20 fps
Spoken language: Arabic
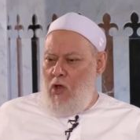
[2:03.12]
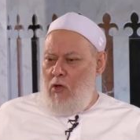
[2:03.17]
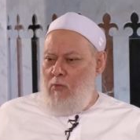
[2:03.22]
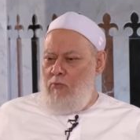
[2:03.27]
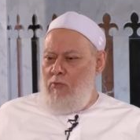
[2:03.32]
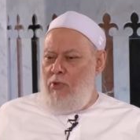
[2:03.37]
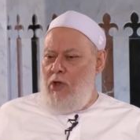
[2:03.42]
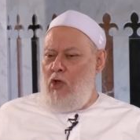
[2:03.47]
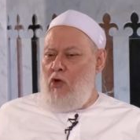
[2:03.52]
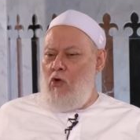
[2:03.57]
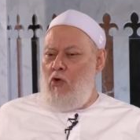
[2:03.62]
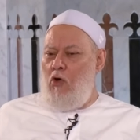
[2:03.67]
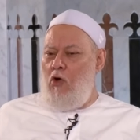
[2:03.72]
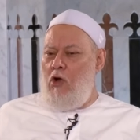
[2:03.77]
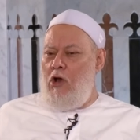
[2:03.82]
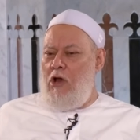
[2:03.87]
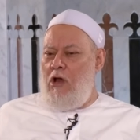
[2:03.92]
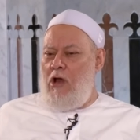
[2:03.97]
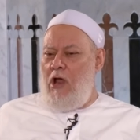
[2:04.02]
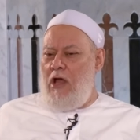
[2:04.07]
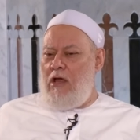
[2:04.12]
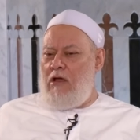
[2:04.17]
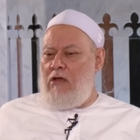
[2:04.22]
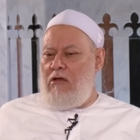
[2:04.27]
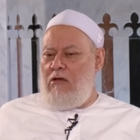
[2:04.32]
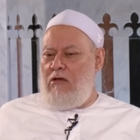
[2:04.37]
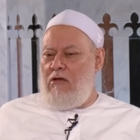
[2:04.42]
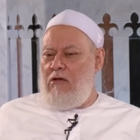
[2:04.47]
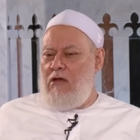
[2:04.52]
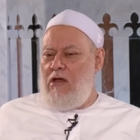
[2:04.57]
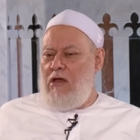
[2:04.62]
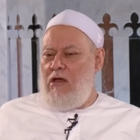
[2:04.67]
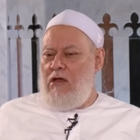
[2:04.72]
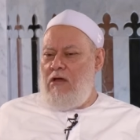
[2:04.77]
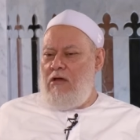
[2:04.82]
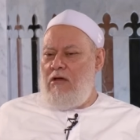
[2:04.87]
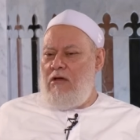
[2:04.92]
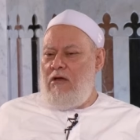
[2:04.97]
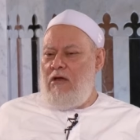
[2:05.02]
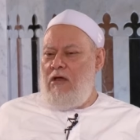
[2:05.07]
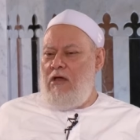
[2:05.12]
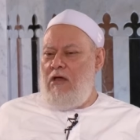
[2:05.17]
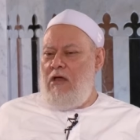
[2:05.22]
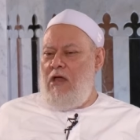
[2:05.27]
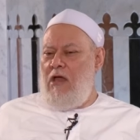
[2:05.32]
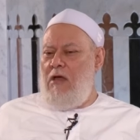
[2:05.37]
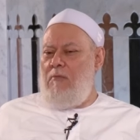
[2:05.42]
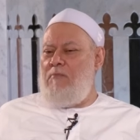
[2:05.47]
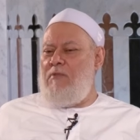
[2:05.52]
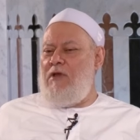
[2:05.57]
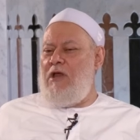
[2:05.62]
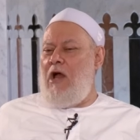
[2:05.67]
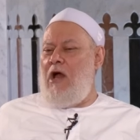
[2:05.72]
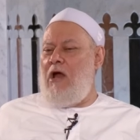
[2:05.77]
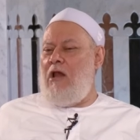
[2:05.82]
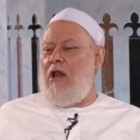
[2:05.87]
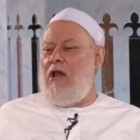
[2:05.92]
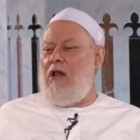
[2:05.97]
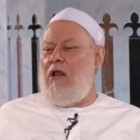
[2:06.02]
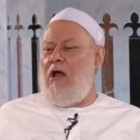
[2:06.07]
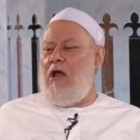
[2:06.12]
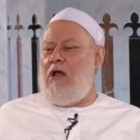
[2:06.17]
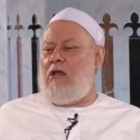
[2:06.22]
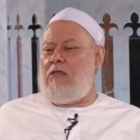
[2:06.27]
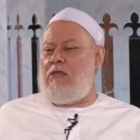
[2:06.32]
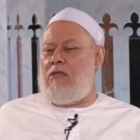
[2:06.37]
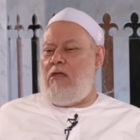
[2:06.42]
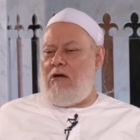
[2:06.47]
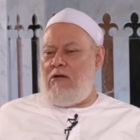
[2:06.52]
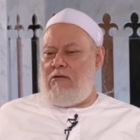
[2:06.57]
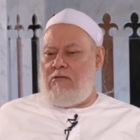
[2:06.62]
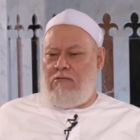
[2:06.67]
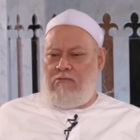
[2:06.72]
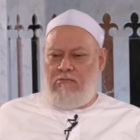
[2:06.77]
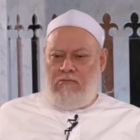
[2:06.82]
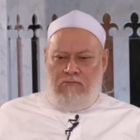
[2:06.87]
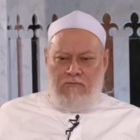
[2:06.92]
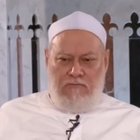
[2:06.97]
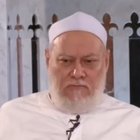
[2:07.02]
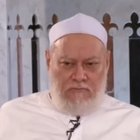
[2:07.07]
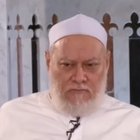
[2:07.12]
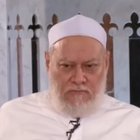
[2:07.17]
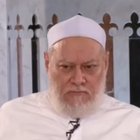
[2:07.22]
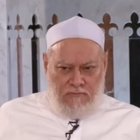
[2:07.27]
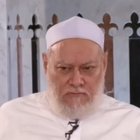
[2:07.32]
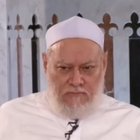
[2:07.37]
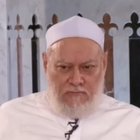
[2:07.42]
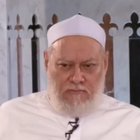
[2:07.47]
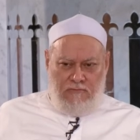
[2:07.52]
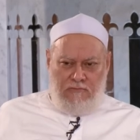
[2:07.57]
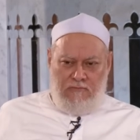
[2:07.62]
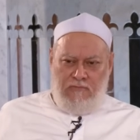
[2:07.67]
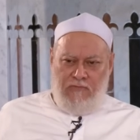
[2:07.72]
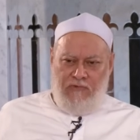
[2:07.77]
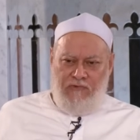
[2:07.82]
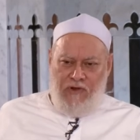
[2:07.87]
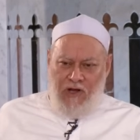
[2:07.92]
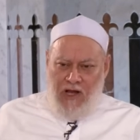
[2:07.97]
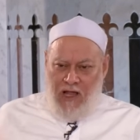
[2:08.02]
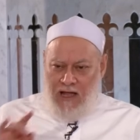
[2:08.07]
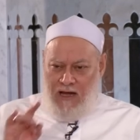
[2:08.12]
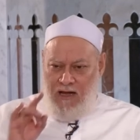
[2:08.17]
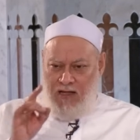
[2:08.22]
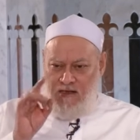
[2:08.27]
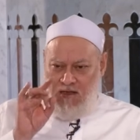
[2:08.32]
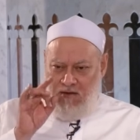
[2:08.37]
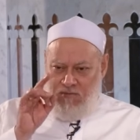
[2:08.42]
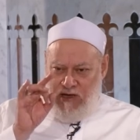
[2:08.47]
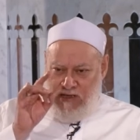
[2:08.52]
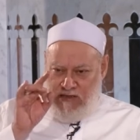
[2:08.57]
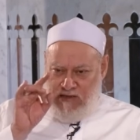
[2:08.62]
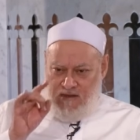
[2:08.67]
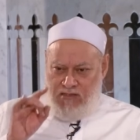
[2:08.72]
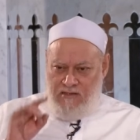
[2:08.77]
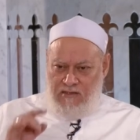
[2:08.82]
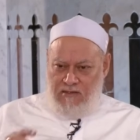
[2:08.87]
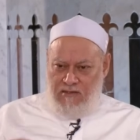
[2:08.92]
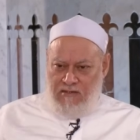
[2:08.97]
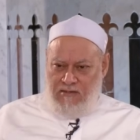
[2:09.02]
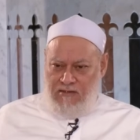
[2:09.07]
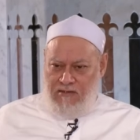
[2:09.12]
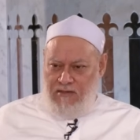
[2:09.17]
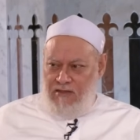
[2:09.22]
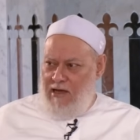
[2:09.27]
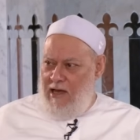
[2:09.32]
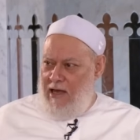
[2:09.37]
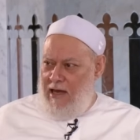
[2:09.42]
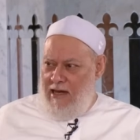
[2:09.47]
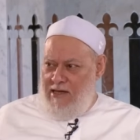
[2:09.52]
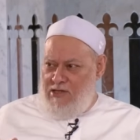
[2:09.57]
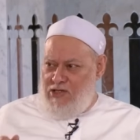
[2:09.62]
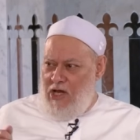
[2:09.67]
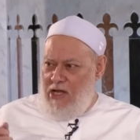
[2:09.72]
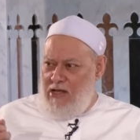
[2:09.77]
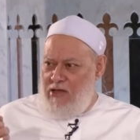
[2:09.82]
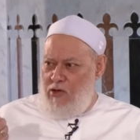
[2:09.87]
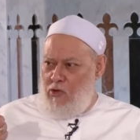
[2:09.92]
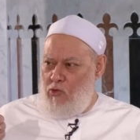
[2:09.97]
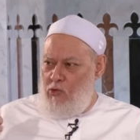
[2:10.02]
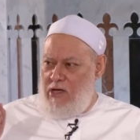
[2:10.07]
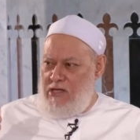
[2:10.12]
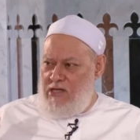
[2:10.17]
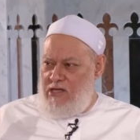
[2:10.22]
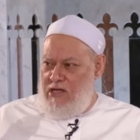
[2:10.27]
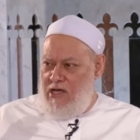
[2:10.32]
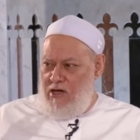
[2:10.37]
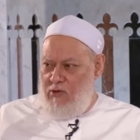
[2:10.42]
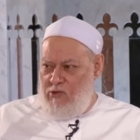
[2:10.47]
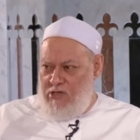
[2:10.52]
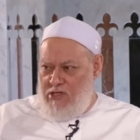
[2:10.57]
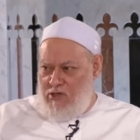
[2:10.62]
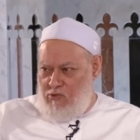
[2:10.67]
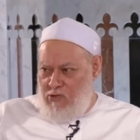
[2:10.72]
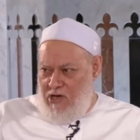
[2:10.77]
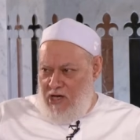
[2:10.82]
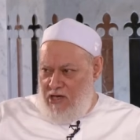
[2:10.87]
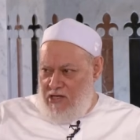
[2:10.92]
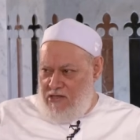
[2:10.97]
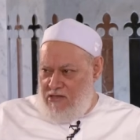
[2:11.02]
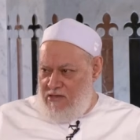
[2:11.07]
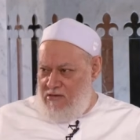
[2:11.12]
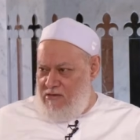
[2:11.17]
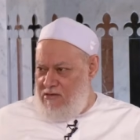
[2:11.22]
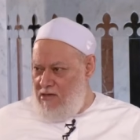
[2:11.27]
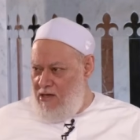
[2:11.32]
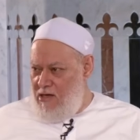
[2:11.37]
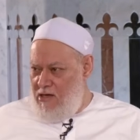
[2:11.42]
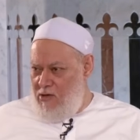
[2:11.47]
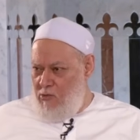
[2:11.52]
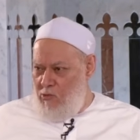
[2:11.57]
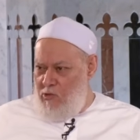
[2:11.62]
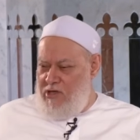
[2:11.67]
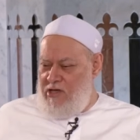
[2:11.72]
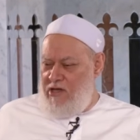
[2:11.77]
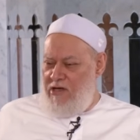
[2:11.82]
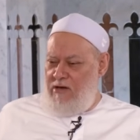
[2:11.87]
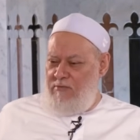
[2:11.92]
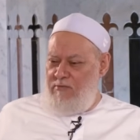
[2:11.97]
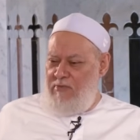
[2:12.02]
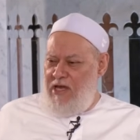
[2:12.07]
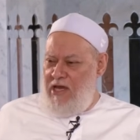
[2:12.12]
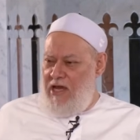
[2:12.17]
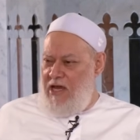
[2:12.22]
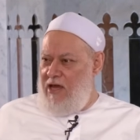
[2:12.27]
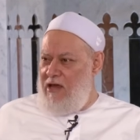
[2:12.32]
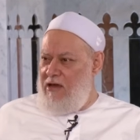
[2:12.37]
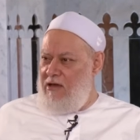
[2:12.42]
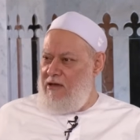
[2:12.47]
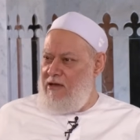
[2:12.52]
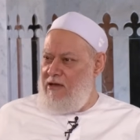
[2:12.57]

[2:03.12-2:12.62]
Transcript: بيقول لك ابني على الأكثر في الحالة دي بس علشان تودي الوسواس وترميه